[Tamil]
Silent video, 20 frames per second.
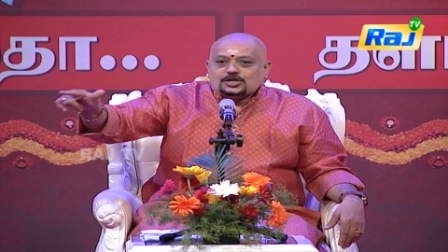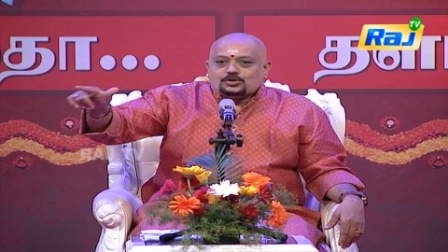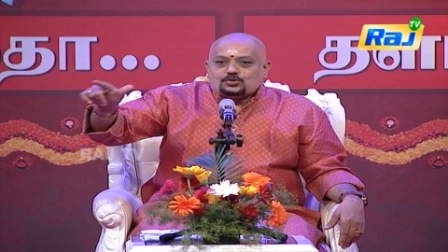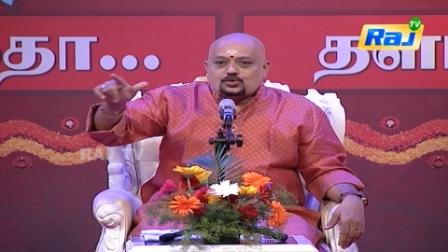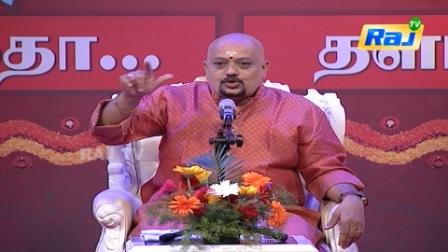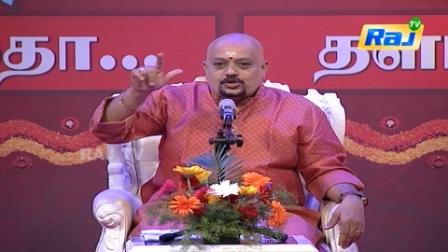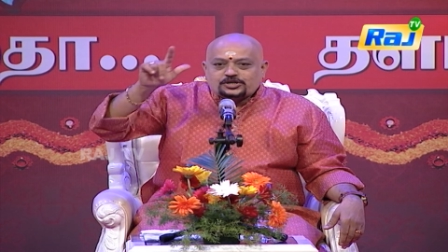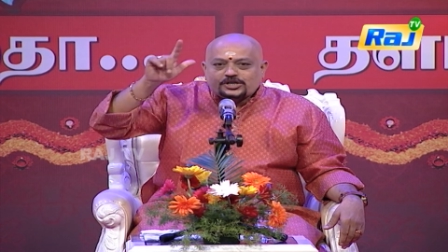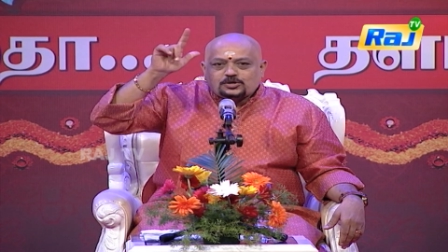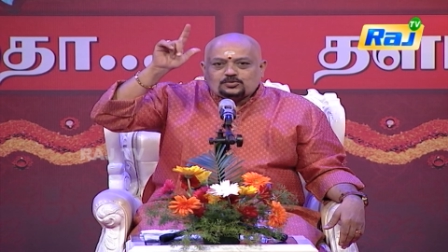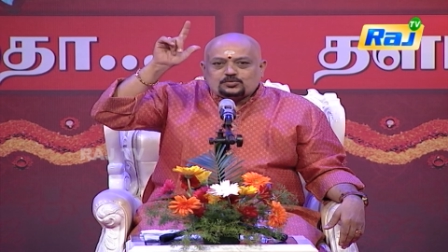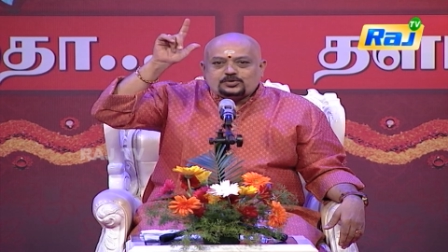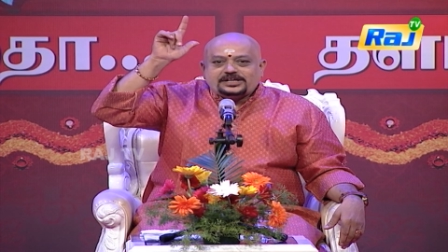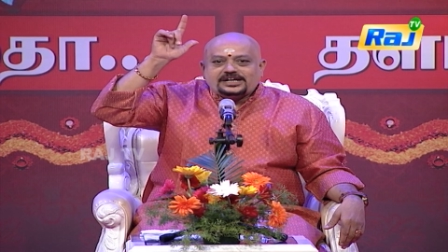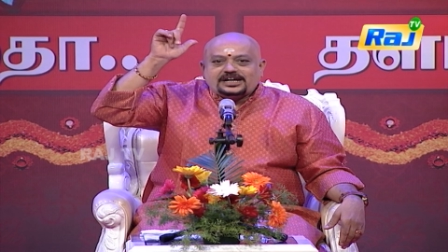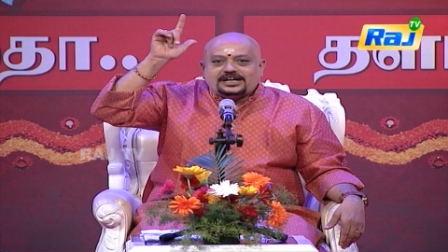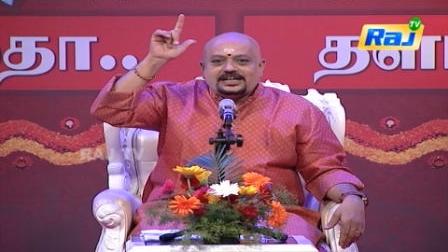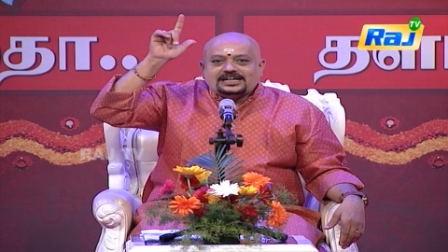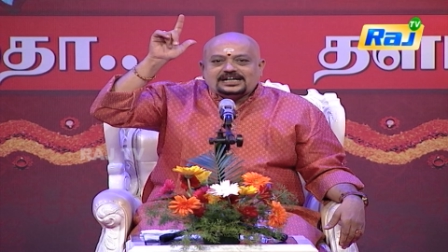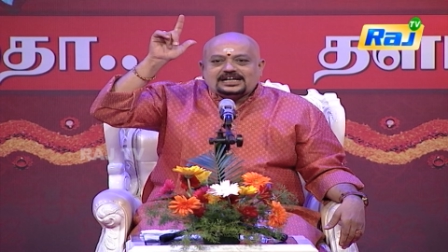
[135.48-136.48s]
குன்றக்குடி
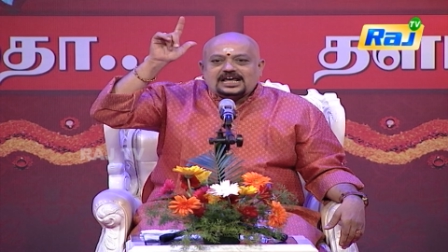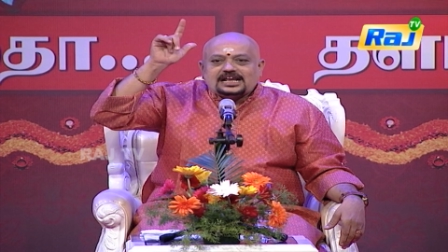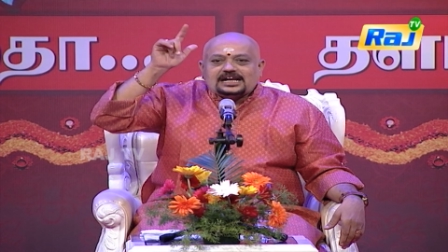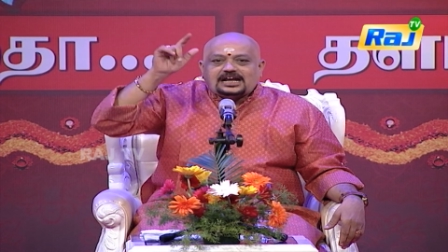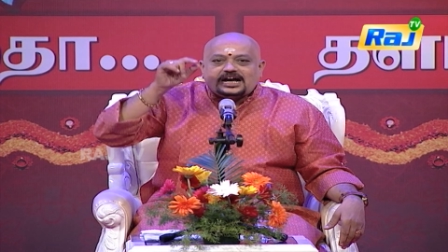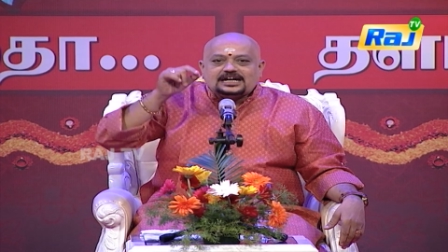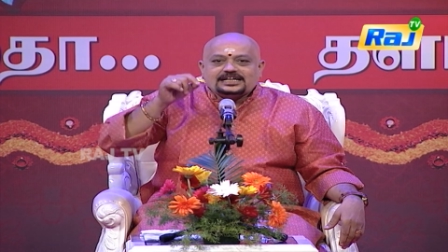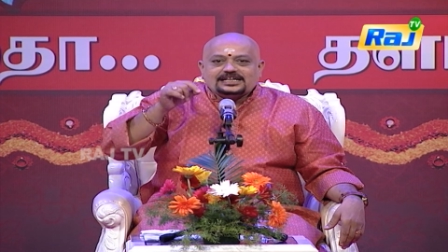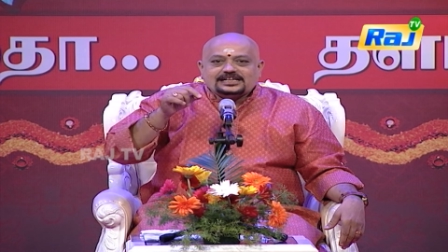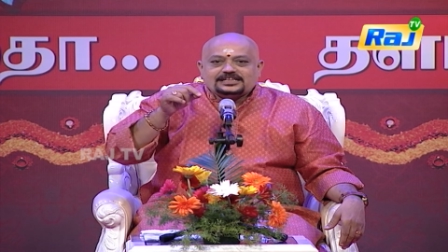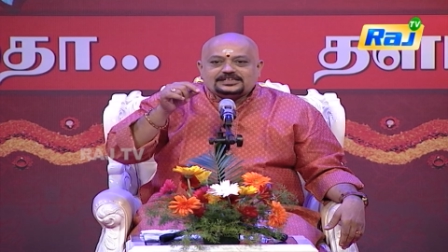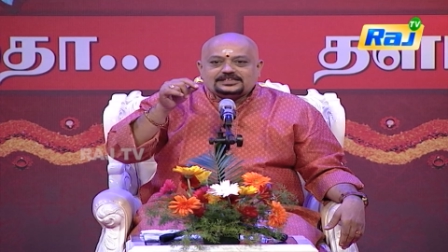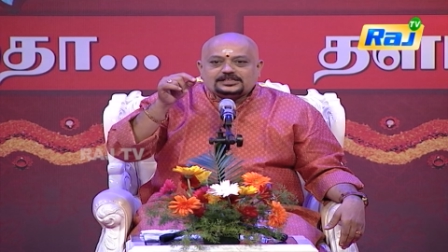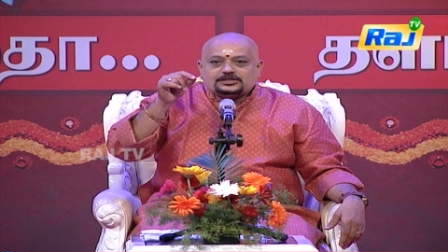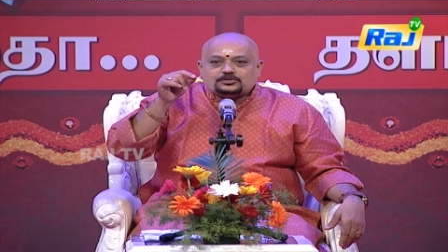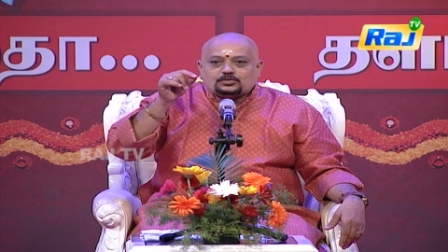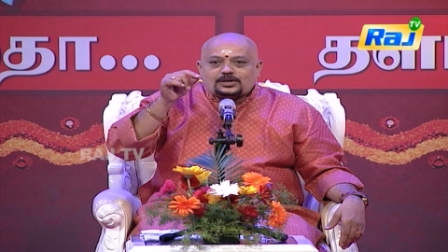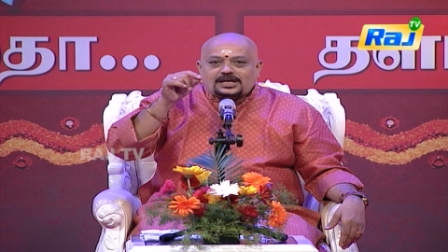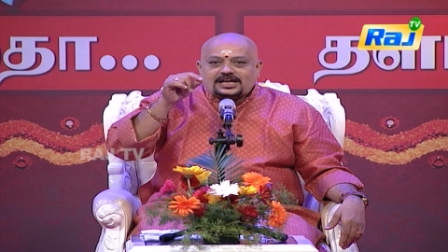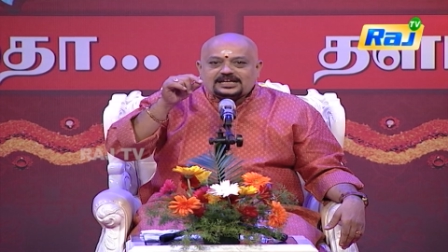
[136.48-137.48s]
அடிகளார் ஆயிரத்தி
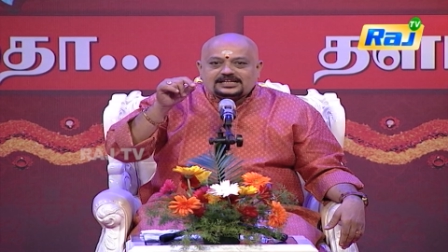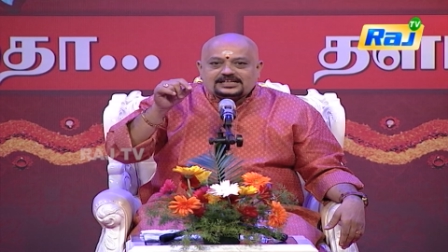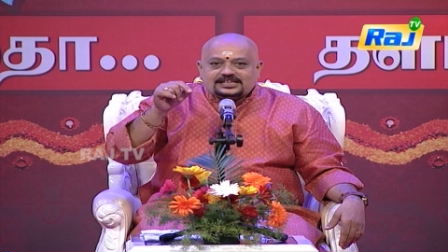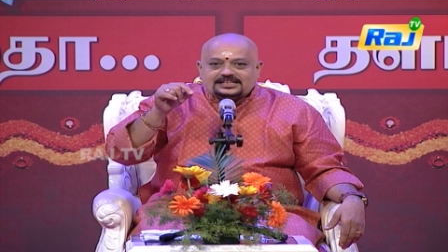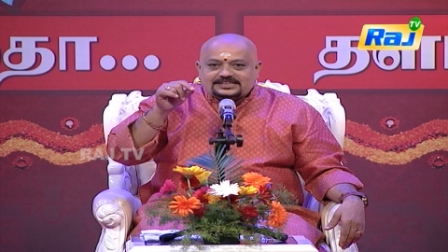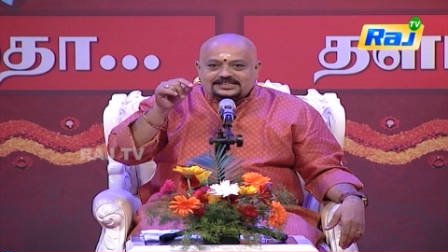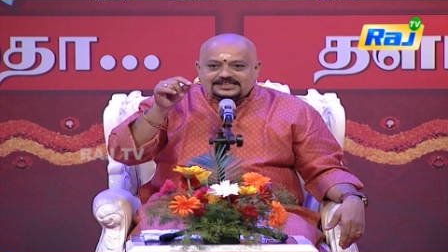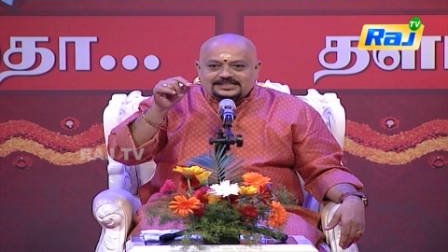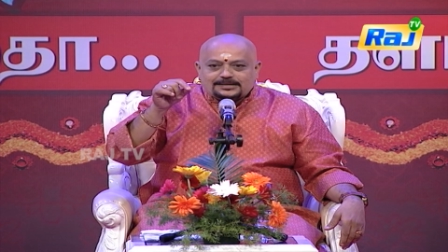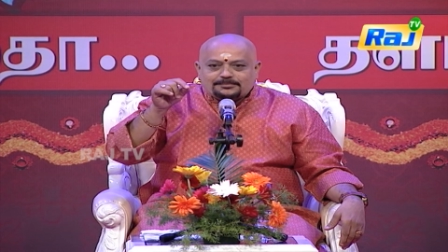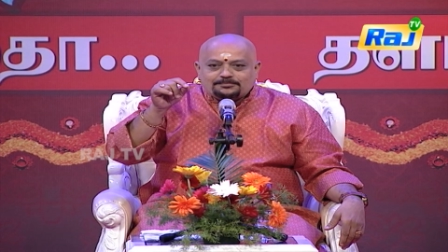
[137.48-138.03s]
தொள்ளாயிரத்தி